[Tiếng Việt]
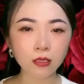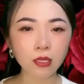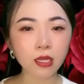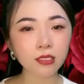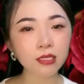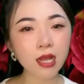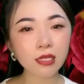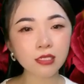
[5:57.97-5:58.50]
Thật
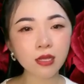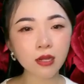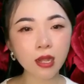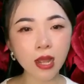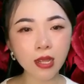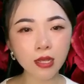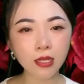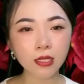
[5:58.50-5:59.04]
ra trước
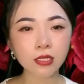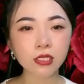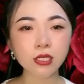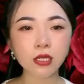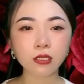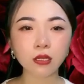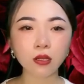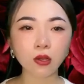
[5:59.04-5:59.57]
nay
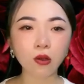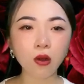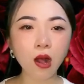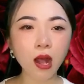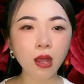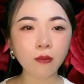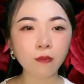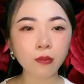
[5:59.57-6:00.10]
chưa từng có
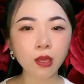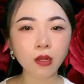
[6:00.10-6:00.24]
ai biết